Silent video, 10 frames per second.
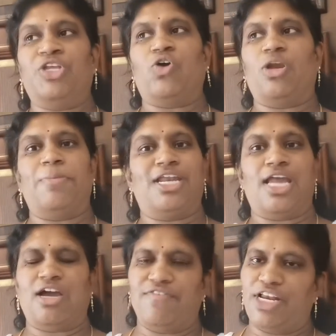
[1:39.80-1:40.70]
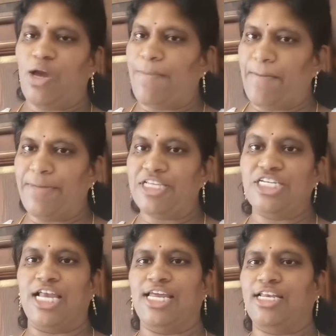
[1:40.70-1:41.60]
ఇంకోటి మీరు నాకు వీడియో
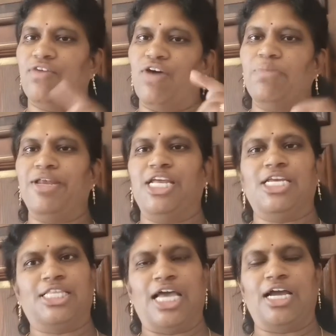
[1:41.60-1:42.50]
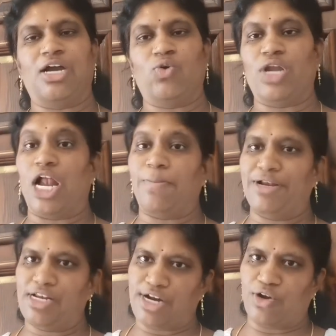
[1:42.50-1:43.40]
పంపించాలి పంపించాలి అంటే వన్ మినిట్కి తగ్గకుండా
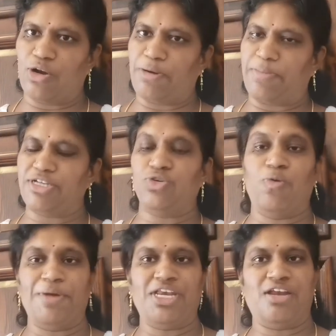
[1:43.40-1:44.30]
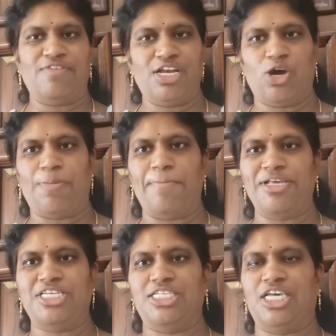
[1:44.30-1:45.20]
ఆడపిల్లల రంగుల ప్రపంచం ఒపీనియన్ వీడియో
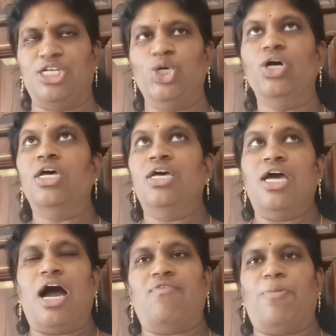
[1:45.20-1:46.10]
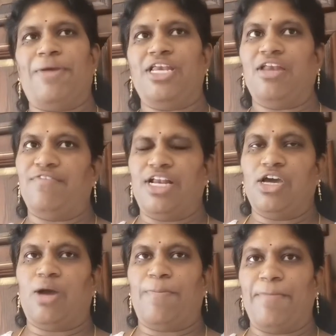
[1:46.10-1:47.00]
పంపించేసేయచ్చు ఆ ఒపీనియన్
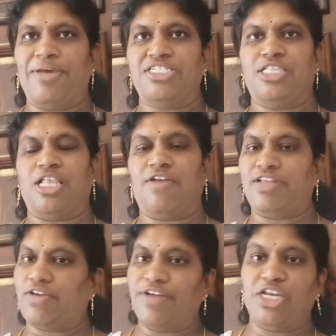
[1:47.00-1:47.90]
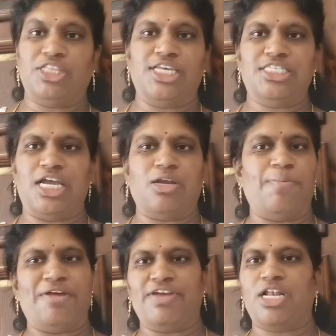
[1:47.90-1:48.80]
వీడియో పంపించిన తర్వాత వీడియో
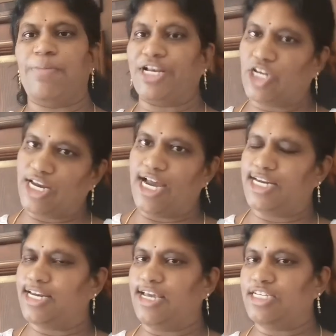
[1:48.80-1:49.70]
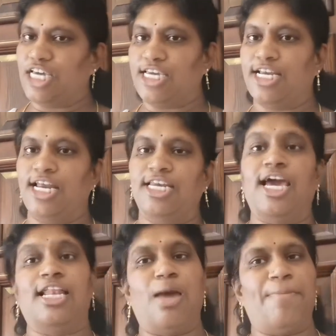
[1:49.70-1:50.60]
తీసేయటం ప్రైవేట్లో పెట్టిన ఇలాంటివి నేను
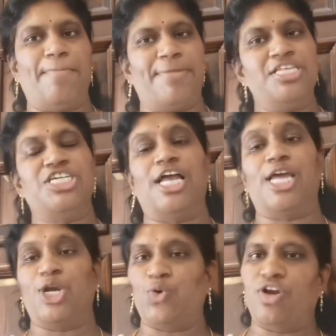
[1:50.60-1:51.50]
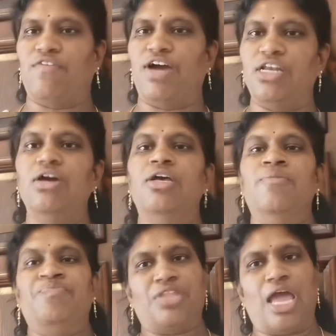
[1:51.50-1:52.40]
చెయ్యనండి అలా పంపించాలి అనుకున్న వాళ్ళు
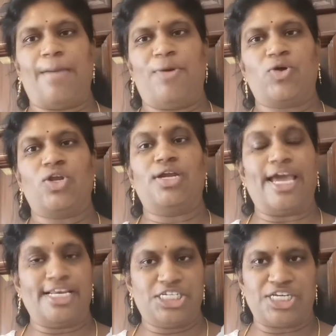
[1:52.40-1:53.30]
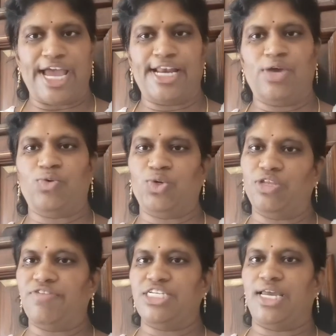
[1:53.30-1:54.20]
నా అబౌట్లో నా ఇన్స్టా ఐడి
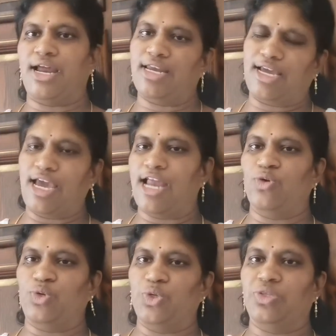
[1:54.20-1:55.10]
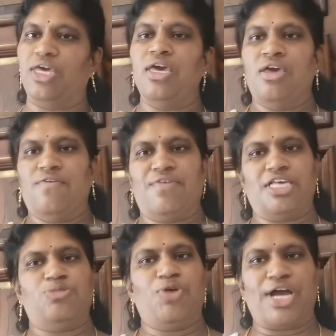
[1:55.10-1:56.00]
ఉంటుంది విజయరాణికే అని ఉంటుంది
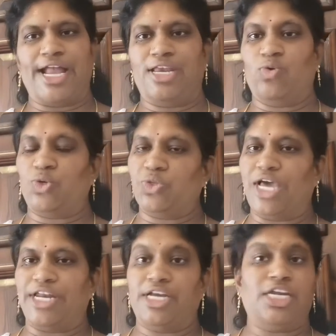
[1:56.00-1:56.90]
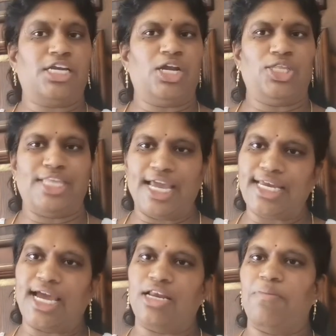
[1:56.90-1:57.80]
ఫేస్బుక్ ఐడి ఉంటుంది ఆ రెండింటిలో
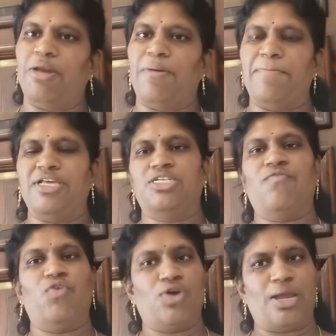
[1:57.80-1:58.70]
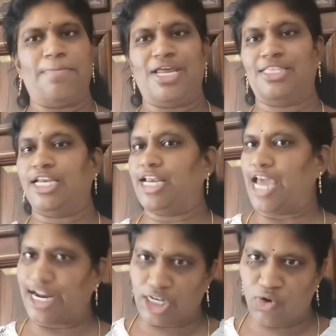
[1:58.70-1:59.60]
దేనికైనా మీరు పంపించే ఫోన్ నెంబర్ అయితే
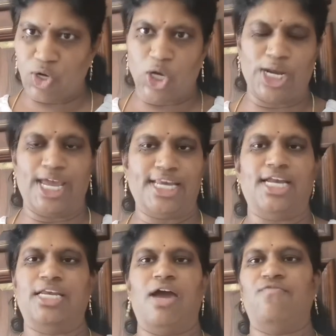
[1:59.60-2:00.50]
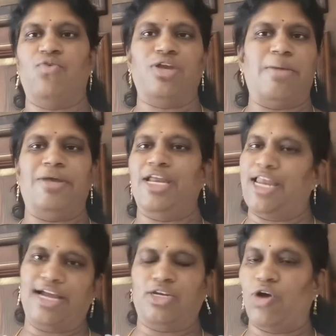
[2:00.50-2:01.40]
నేను యాక్టివ్లో లేనండి ఆ ఫోన్ నెంబర్
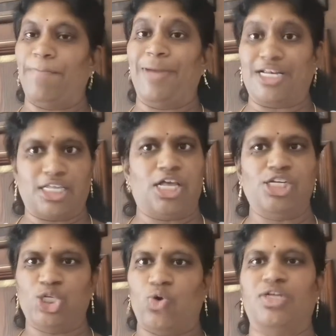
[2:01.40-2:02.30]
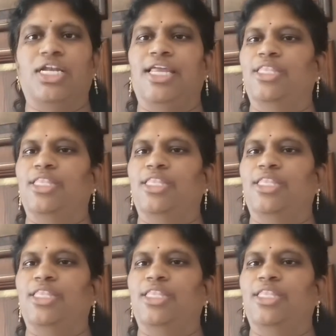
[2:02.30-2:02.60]
నేను యాక్టివ్గా పెట్టదలుచుకోవటం